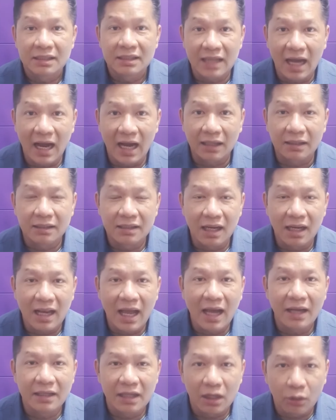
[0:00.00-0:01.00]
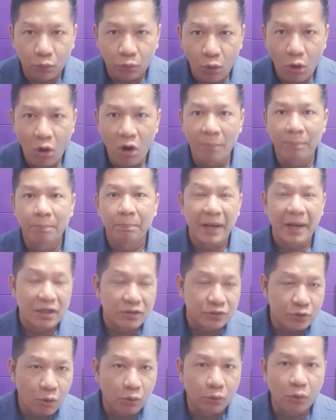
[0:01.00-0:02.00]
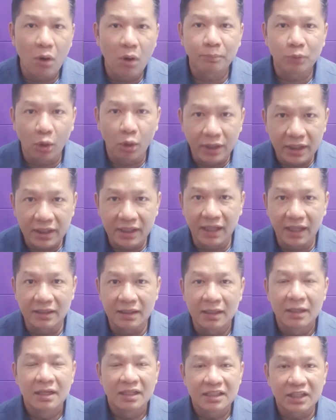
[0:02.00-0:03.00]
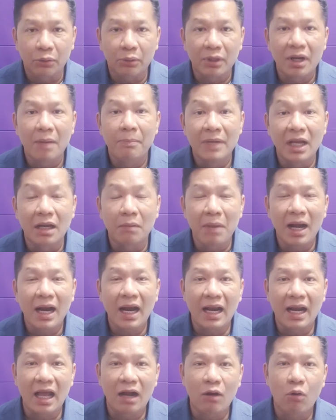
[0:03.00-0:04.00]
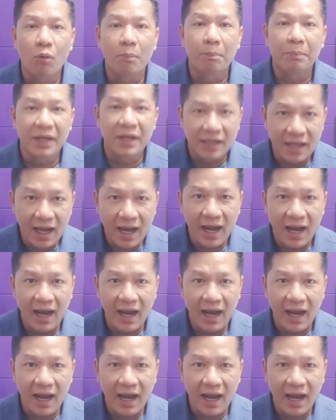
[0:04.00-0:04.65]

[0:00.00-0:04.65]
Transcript: จากเดือนละ1รอบเป็น2รอบต่อเดือนจะเริ่ม1 มกราคมปีหน้า